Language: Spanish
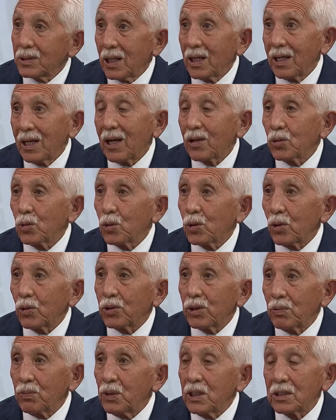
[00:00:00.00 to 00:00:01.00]
era duro,
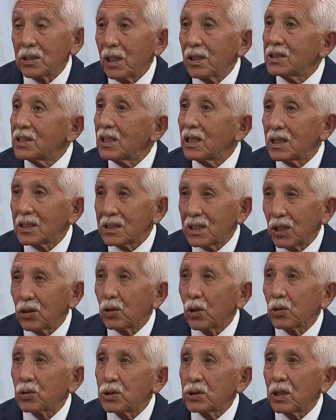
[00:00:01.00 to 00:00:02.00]
difícil, sigue
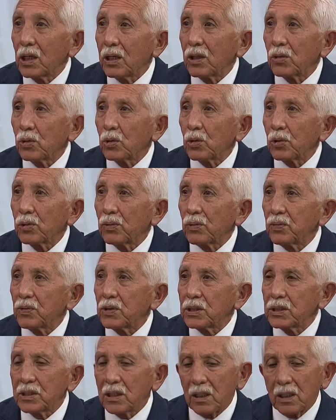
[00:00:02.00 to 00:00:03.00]
siendo, sigue duro,
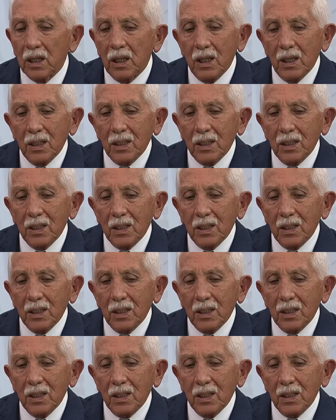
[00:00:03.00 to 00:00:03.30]
difícil.